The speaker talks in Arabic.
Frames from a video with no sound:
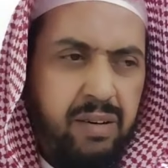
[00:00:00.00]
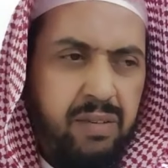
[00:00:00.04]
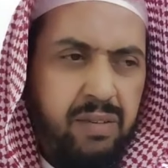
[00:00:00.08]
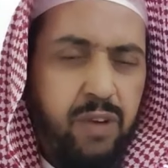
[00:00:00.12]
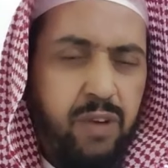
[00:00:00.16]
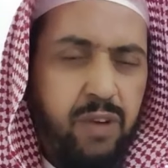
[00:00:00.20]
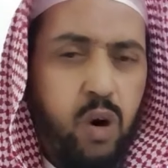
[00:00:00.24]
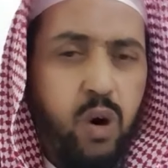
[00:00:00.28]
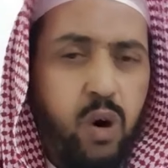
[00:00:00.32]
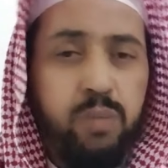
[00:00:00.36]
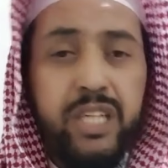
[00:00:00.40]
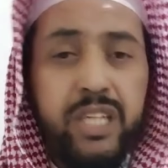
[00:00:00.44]

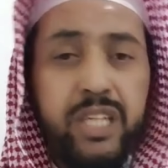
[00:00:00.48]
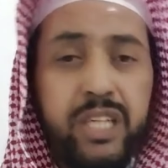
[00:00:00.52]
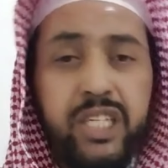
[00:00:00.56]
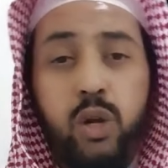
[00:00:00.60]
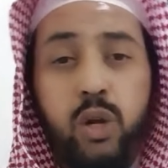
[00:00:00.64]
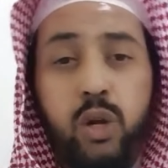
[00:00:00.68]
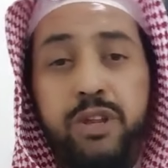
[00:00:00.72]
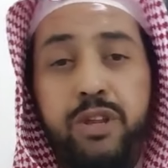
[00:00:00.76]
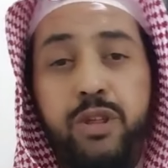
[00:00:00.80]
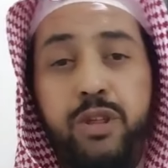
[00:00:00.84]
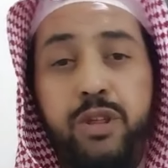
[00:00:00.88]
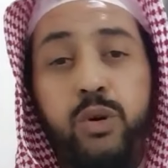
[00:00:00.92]
فهو
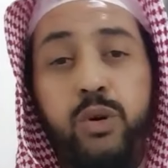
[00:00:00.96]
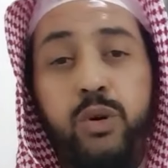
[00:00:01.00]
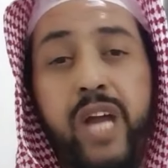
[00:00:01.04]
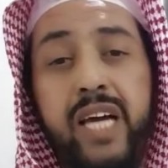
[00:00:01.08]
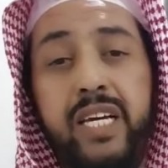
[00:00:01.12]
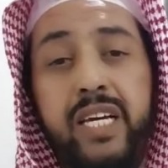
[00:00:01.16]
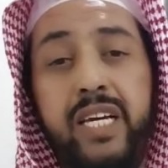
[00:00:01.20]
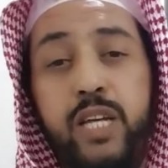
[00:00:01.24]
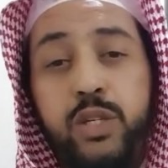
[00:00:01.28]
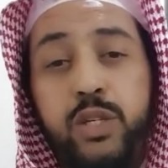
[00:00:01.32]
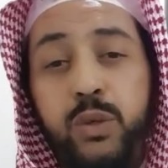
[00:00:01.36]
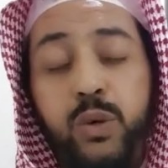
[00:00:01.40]
بشر
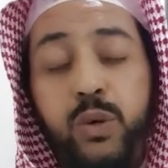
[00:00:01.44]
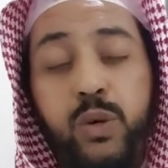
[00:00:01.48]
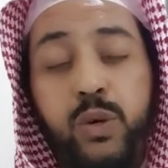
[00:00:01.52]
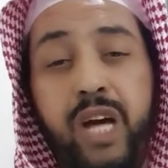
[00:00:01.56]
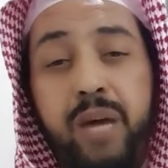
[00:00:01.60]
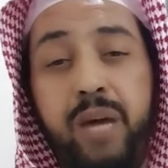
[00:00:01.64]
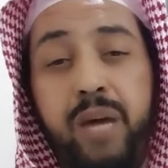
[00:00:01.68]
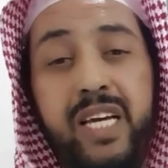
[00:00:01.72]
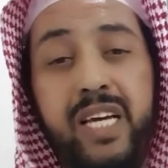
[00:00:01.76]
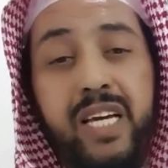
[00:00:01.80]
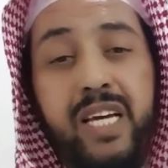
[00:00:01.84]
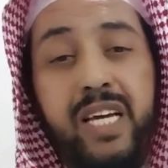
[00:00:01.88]
مثلنا
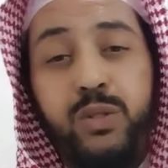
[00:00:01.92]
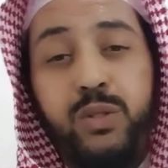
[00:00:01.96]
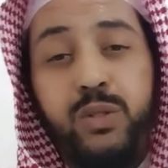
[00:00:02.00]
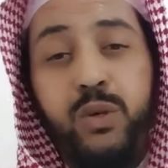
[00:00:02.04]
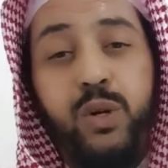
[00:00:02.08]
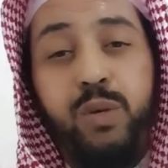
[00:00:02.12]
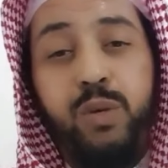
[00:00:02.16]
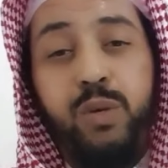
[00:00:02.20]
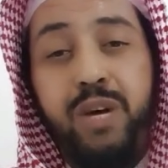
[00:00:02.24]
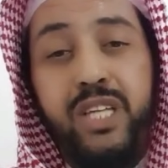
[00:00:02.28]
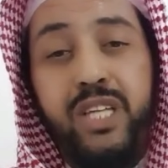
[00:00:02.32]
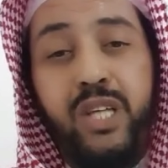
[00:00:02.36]
يجوع كما
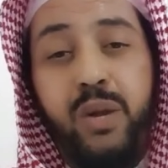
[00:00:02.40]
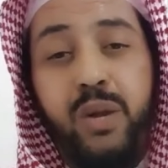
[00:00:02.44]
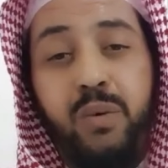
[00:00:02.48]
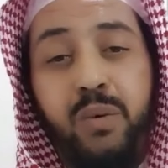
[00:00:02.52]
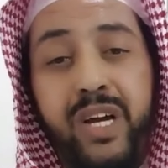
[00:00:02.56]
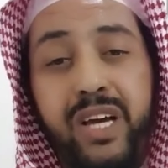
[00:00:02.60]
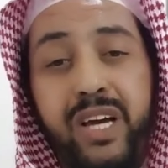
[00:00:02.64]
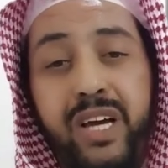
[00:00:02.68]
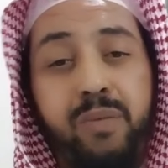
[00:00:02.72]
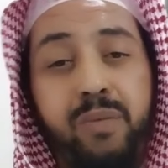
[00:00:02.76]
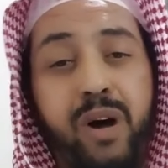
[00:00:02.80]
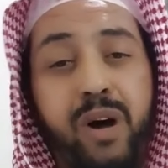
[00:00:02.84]
يجوع
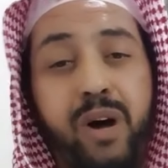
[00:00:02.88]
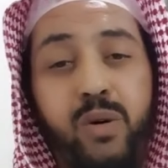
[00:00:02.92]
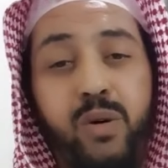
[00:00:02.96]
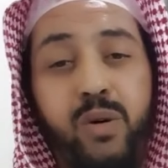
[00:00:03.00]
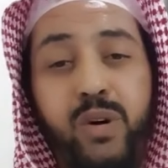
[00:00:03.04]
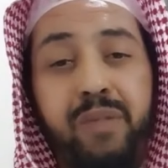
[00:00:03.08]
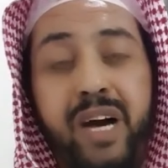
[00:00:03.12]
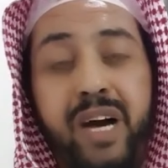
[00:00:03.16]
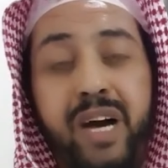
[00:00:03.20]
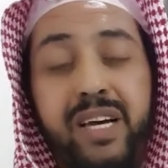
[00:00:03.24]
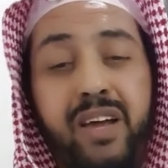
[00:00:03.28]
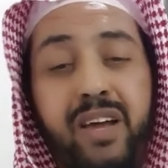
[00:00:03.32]
البشر ويظمأ
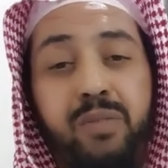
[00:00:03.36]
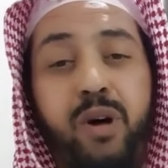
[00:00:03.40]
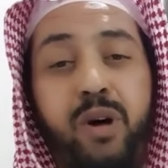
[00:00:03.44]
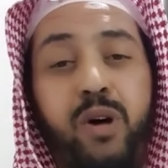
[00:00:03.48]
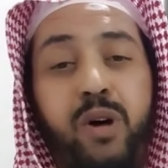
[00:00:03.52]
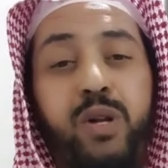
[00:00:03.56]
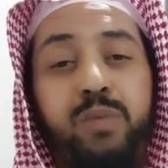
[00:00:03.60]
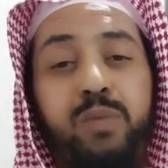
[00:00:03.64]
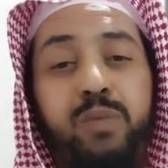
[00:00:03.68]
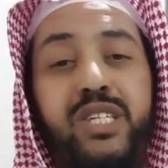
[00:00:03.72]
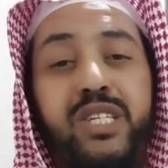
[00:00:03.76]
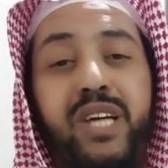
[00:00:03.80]
كما
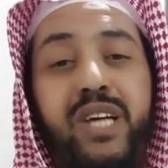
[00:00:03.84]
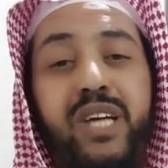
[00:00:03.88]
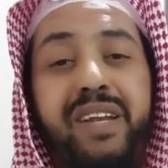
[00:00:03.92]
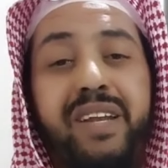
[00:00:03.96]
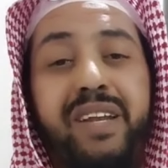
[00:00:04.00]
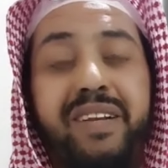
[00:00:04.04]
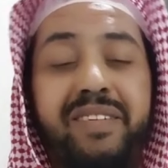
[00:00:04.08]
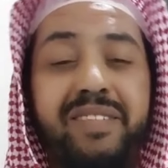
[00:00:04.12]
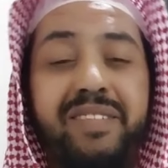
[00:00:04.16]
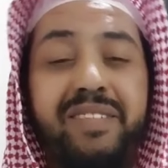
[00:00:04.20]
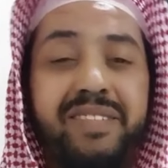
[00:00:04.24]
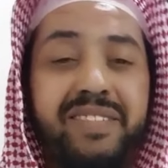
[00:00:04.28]
يظمأ
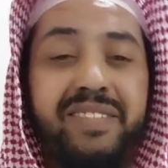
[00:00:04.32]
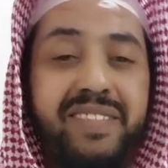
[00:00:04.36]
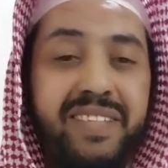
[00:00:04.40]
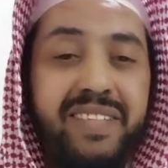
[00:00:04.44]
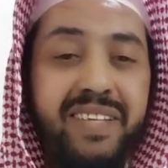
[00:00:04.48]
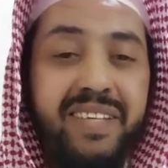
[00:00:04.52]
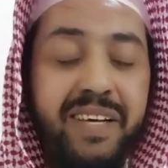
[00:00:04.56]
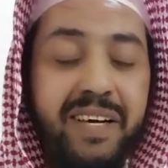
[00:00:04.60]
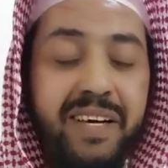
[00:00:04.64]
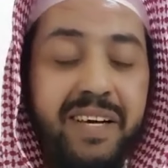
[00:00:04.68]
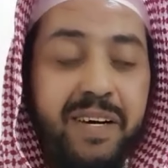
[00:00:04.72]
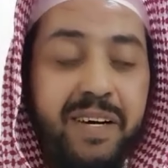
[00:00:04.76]
البشر
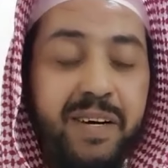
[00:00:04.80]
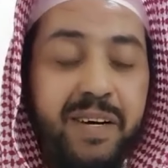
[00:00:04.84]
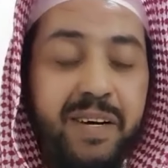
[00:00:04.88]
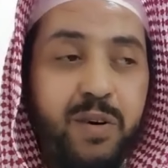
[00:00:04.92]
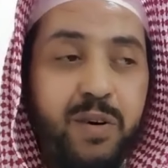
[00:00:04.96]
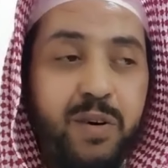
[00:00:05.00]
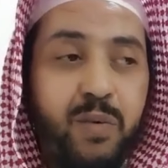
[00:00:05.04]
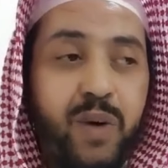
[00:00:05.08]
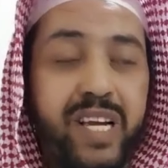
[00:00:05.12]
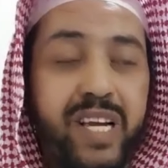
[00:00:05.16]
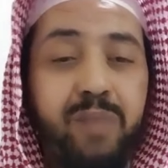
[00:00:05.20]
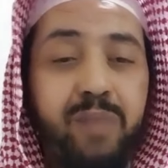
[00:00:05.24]

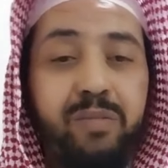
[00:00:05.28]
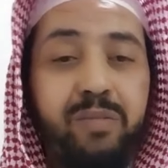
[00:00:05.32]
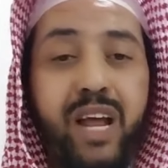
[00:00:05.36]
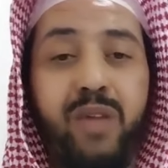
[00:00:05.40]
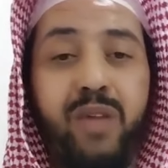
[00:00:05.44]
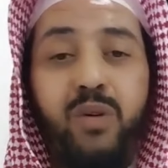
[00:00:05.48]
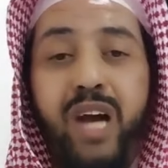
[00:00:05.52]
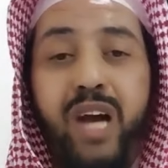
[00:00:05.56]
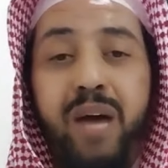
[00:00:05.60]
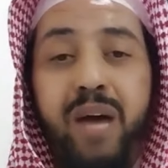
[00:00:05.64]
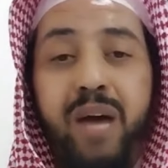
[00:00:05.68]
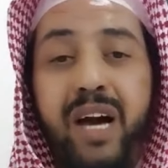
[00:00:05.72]

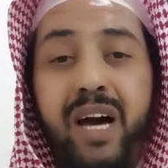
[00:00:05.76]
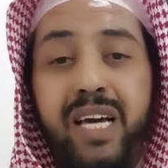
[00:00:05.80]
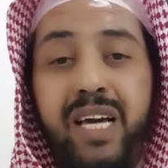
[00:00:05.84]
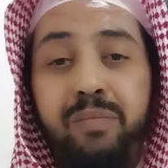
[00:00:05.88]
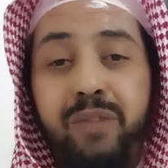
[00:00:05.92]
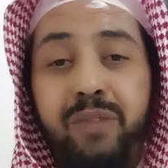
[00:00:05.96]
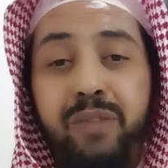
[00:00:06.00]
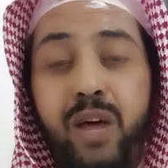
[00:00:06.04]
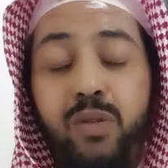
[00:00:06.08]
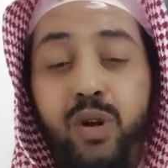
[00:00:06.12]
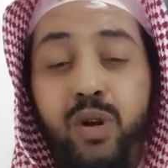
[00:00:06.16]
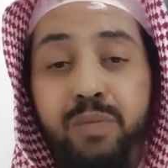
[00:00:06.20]
ويمرض كما
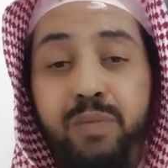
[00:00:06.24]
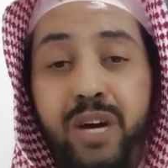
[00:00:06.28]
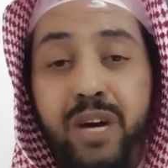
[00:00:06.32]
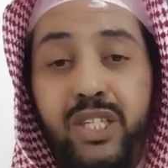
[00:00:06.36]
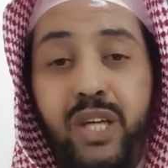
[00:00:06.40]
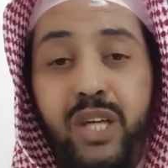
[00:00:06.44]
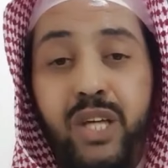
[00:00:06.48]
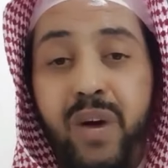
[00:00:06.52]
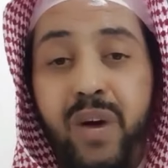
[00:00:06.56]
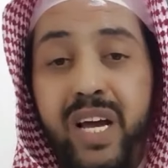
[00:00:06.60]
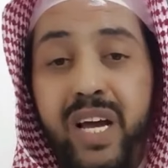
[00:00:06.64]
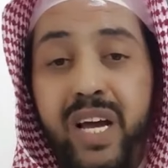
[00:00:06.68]
يمرض
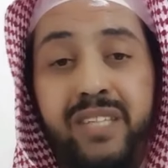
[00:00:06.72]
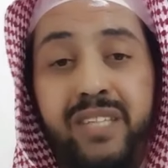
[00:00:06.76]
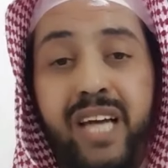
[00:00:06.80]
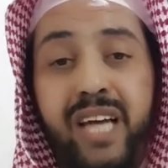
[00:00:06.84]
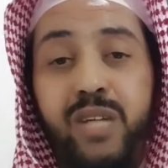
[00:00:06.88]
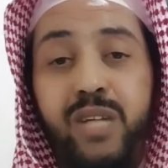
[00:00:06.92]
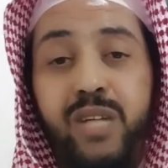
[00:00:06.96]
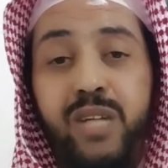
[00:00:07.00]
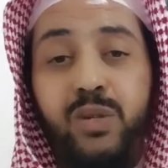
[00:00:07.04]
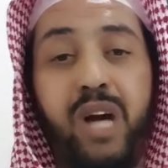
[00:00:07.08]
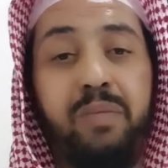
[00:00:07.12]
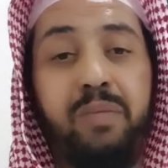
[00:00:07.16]
البشر
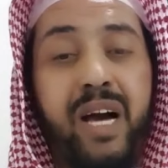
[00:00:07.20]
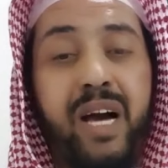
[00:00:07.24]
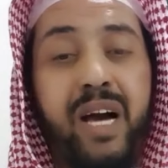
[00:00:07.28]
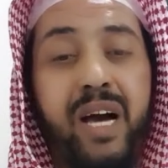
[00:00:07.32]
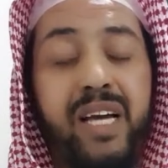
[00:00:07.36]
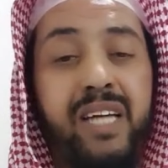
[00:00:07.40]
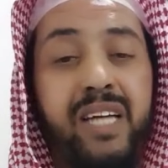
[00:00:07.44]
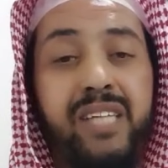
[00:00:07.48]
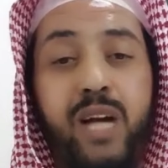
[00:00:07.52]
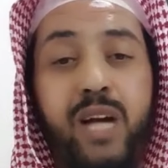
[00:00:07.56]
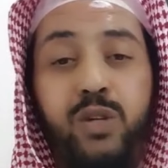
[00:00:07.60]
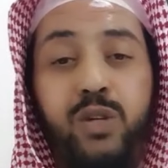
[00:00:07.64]
ويحتاج
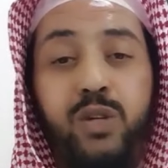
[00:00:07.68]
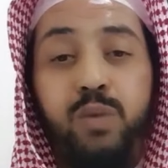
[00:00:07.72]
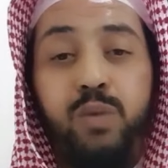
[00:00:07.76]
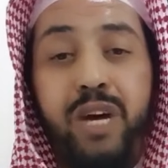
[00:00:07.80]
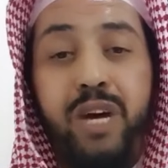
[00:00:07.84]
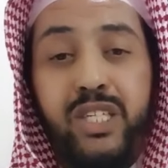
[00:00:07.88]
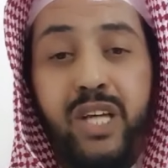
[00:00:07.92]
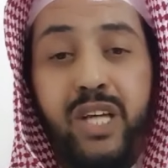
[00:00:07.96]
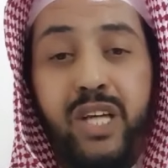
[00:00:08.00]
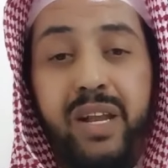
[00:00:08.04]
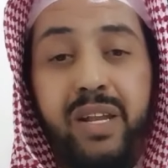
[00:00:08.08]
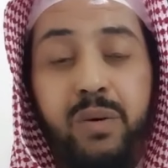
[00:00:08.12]
كما يحتاج
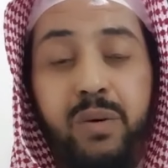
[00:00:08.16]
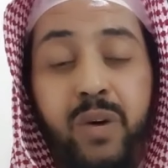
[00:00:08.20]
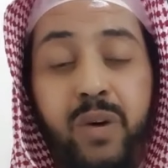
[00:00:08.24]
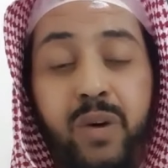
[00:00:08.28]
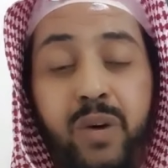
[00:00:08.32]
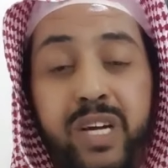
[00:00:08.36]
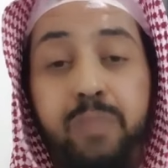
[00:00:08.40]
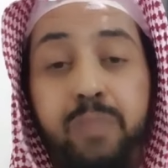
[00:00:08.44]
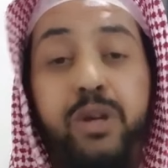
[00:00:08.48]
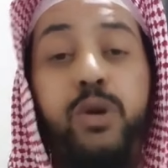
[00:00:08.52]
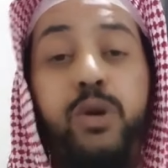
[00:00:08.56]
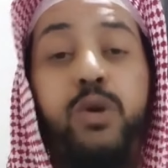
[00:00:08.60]
البشر
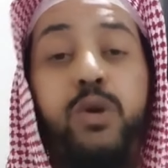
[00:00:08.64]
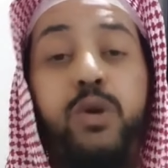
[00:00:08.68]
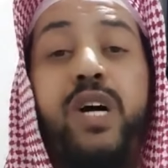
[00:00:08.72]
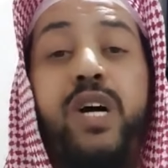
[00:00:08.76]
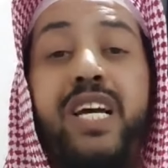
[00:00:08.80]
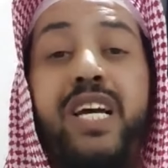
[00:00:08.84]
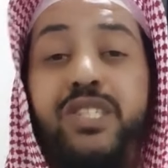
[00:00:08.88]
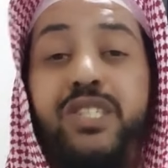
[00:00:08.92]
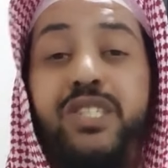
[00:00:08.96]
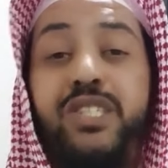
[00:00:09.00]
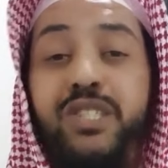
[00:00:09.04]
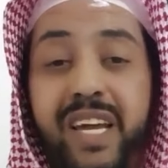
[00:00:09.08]
ويبيع
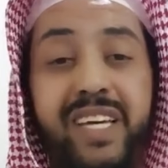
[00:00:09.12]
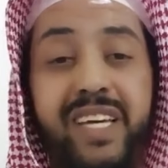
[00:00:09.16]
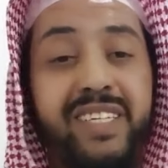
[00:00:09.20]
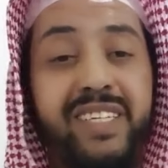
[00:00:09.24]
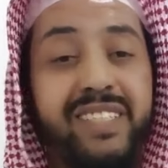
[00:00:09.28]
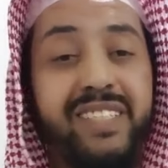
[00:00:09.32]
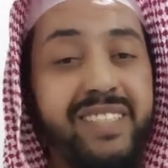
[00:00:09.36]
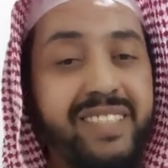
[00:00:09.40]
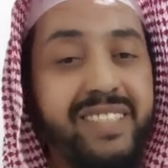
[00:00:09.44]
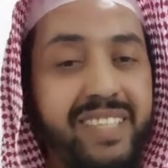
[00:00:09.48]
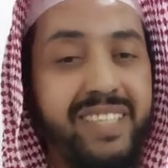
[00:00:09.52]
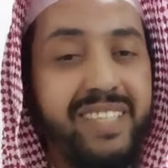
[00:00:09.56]

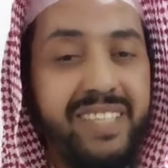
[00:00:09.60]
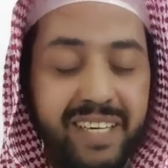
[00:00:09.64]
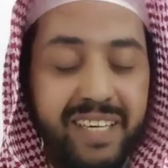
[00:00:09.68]
ويشتري